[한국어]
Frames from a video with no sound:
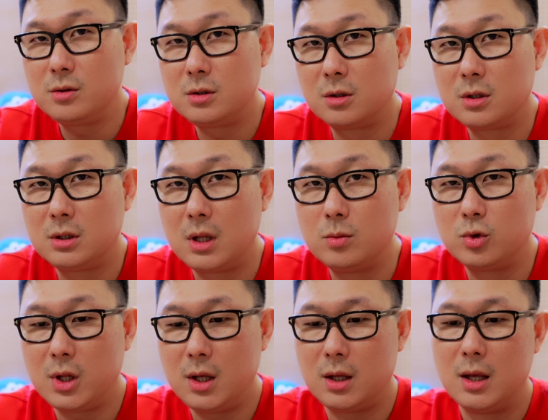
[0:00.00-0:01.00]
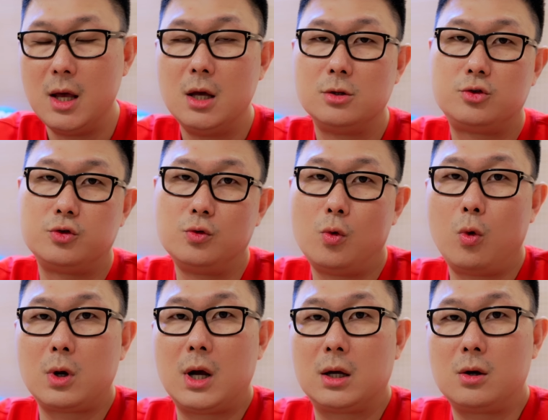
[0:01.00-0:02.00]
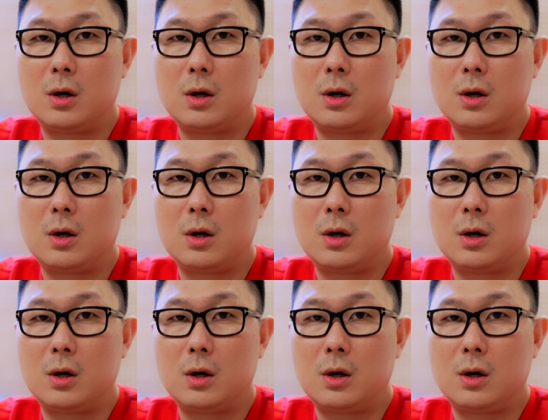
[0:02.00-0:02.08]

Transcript: 그렇기 때문에 중고 가격